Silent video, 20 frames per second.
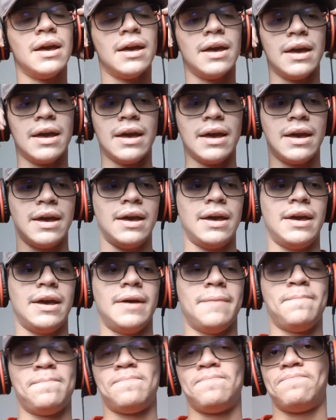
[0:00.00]

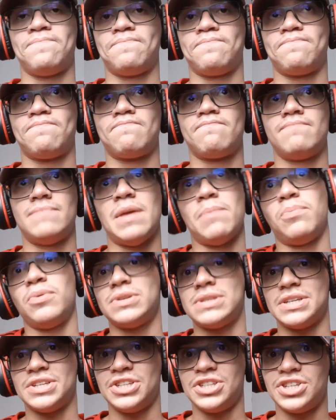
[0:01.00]
É...
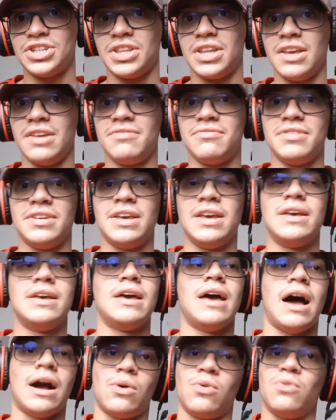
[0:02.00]
Depois a gente teve a